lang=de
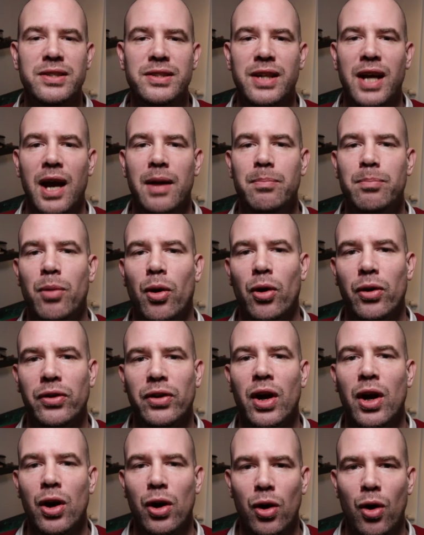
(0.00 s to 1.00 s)

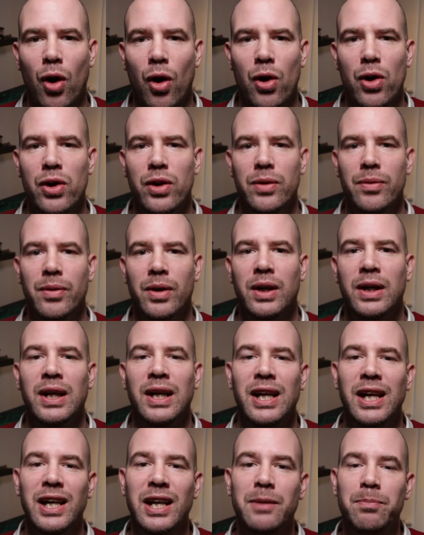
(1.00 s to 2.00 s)
Skateboard-Rollen.
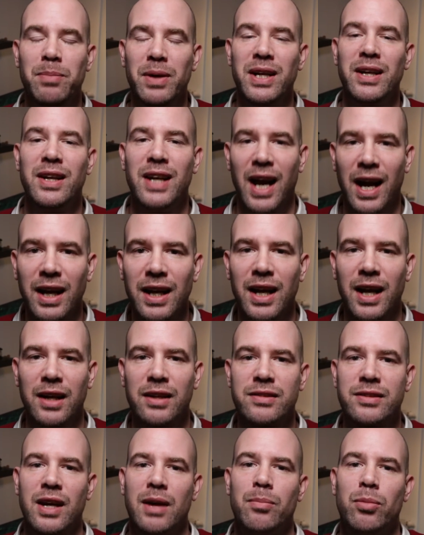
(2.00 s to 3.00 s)
Ich bin lange, lange
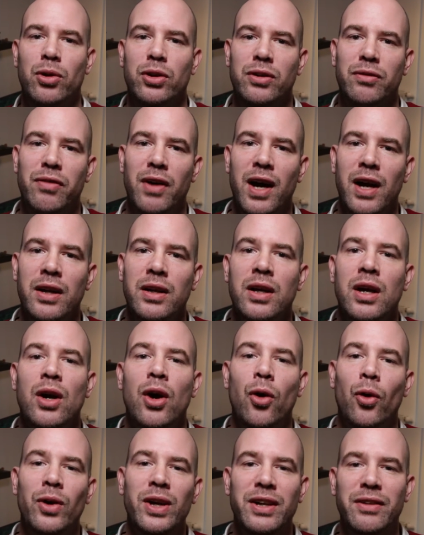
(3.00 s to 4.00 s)
Skateboard gefahren
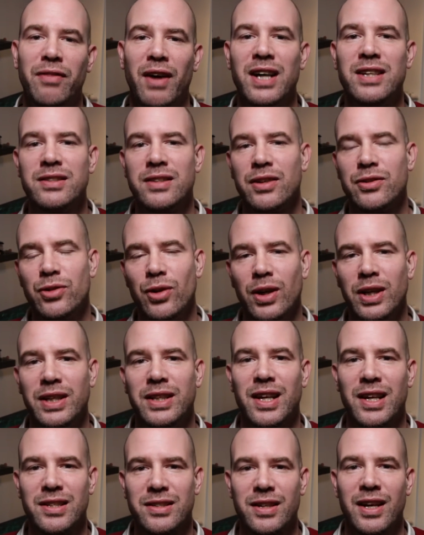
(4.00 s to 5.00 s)
und ich weiß natürlich,
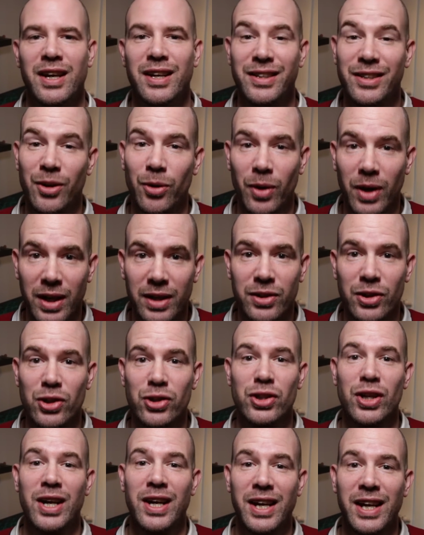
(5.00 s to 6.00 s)
dass
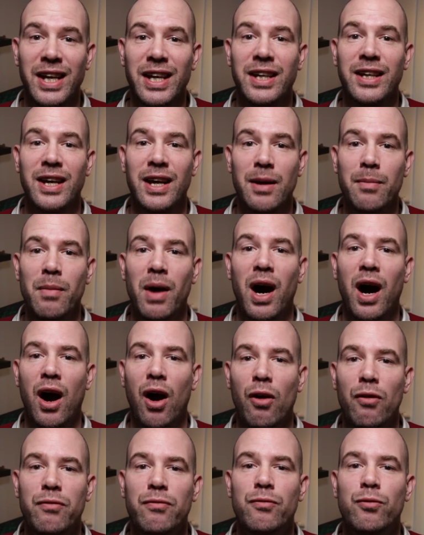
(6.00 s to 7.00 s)
theoretisch ich immer
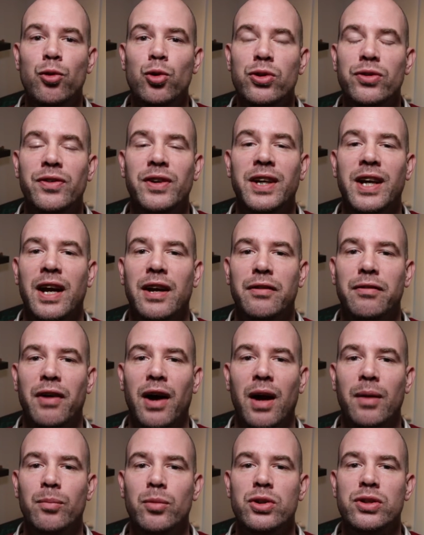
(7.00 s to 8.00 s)
auf dem Fußweg hätte
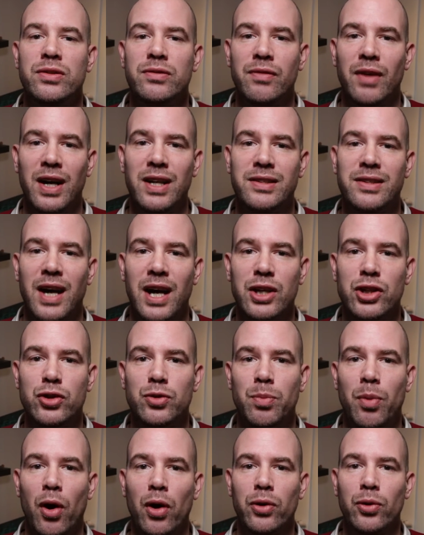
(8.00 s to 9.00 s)
fahren müssen, weil es ein
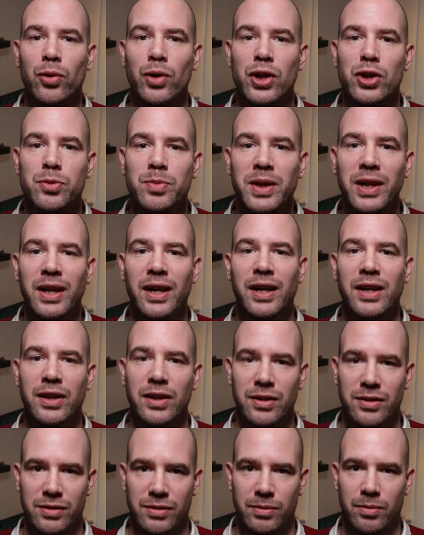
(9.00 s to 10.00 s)
Sport- oder Spielgerät
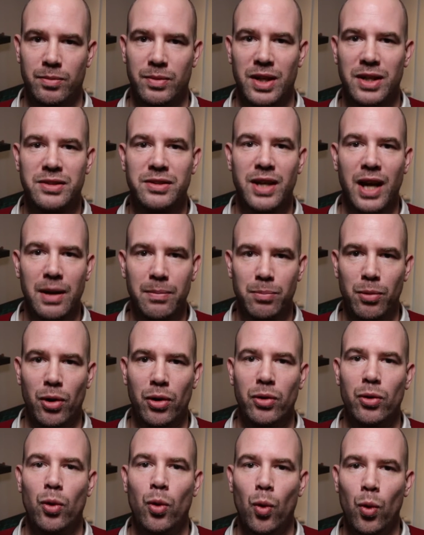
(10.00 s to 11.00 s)
ist, das
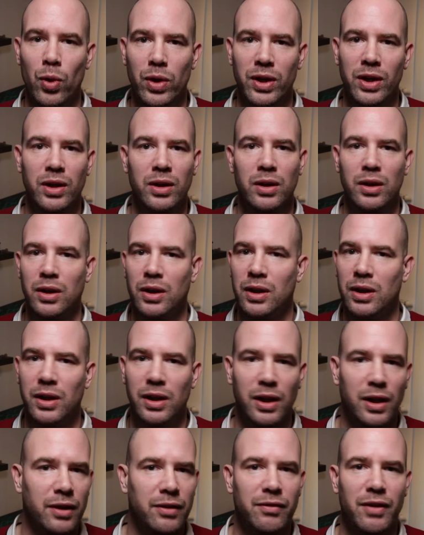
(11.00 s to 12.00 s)
Skateboard, ohne
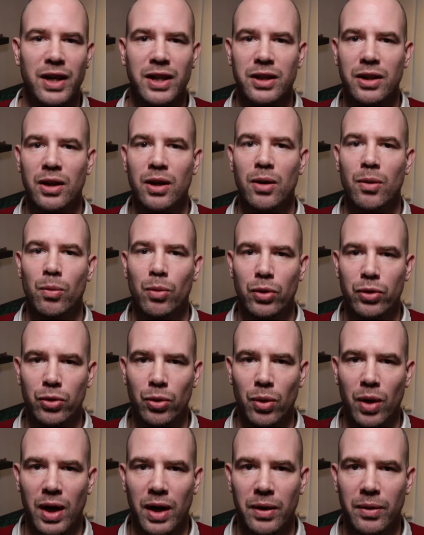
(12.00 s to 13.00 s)
irgendwelche
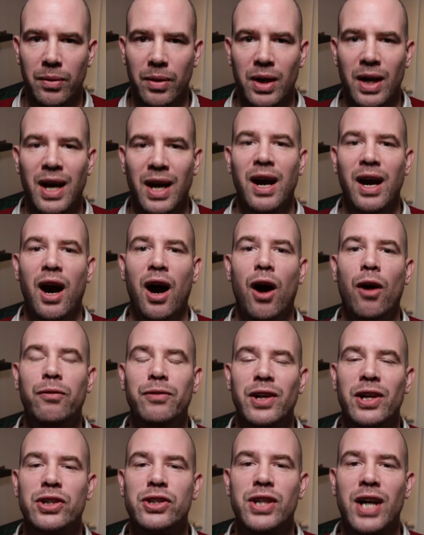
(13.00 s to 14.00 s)
Motoren. Auf
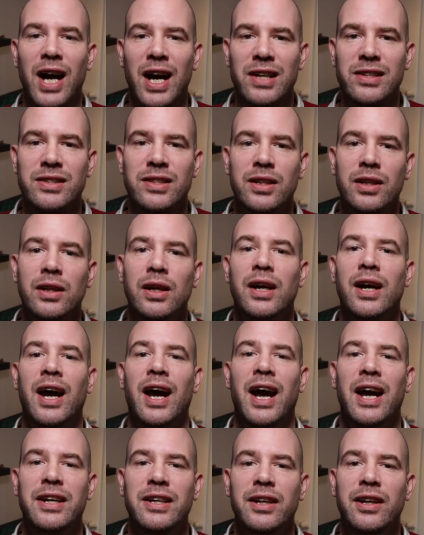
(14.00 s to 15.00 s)
der Straße
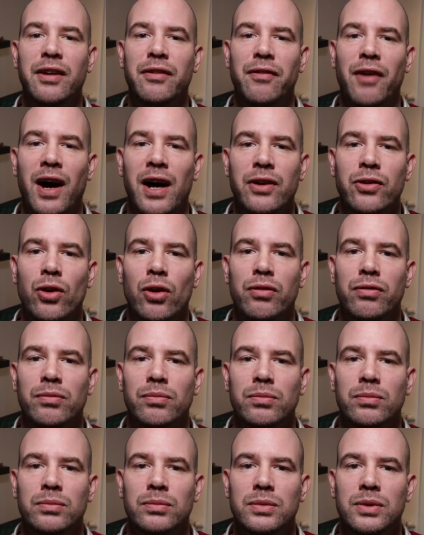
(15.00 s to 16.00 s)
hätte ich nicht fahren dürfen.
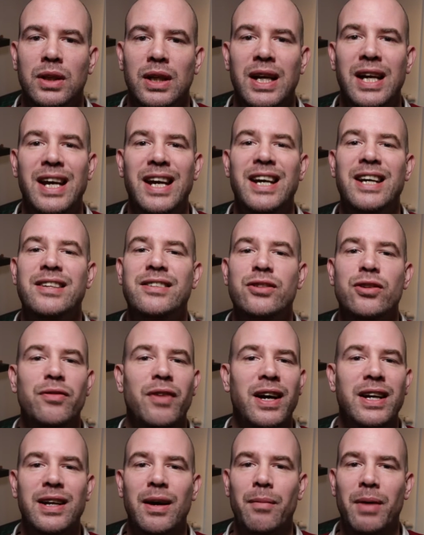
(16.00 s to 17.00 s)
Ist
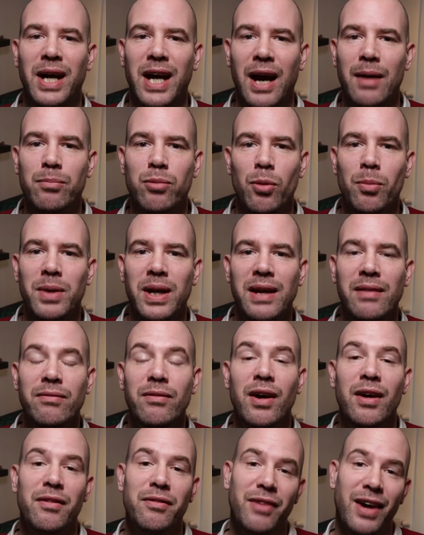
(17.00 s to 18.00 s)
soweit aber kein Problem,
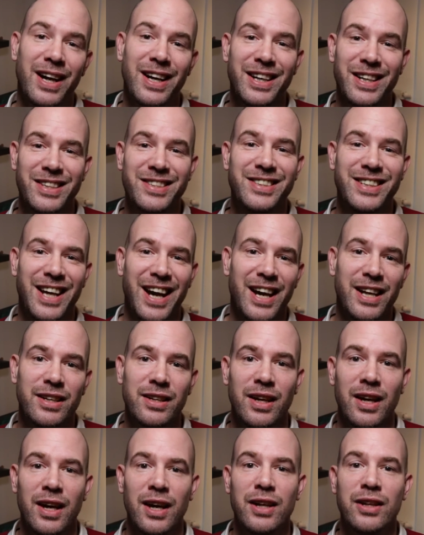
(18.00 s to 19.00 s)
weil es
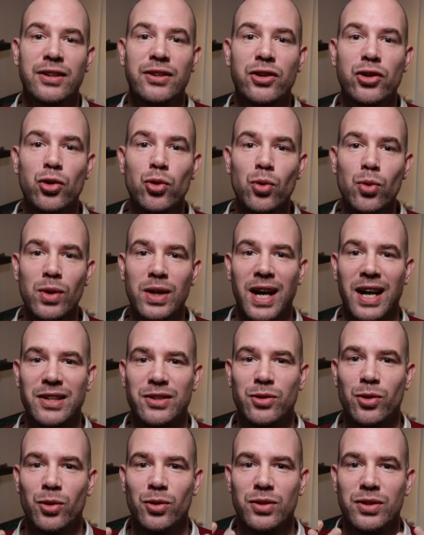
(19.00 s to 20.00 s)
kein
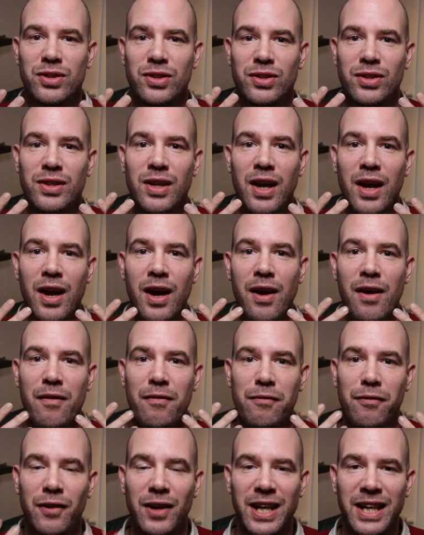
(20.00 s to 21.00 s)

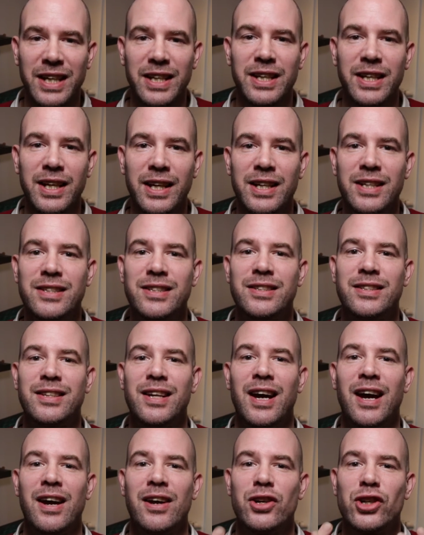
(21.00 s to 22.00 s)
zulassungspflichtiges
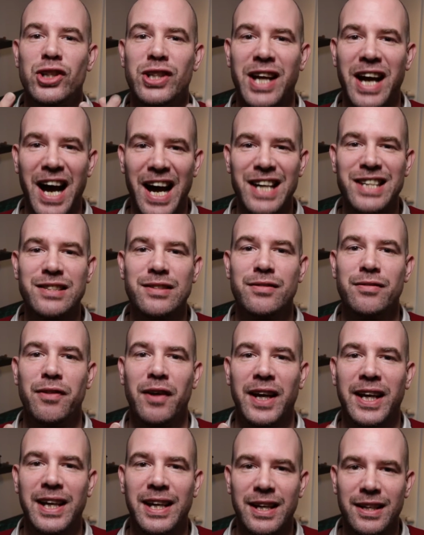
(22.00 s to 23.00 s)

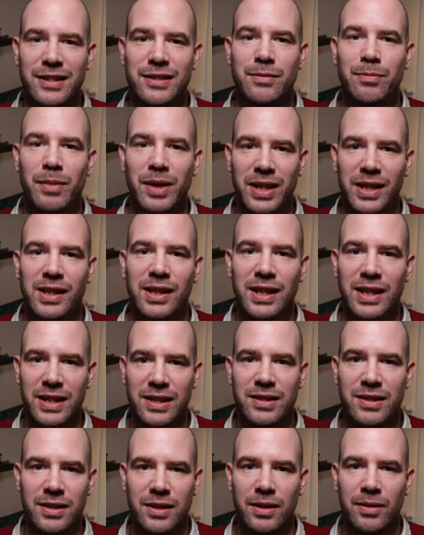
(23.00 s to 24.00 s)
Straßenverkehrsmittel
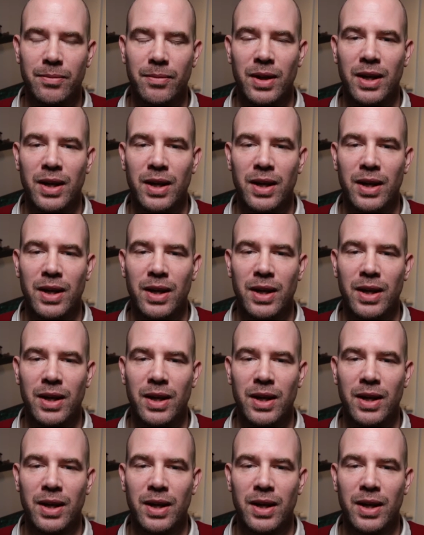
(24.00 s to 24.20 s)
ist.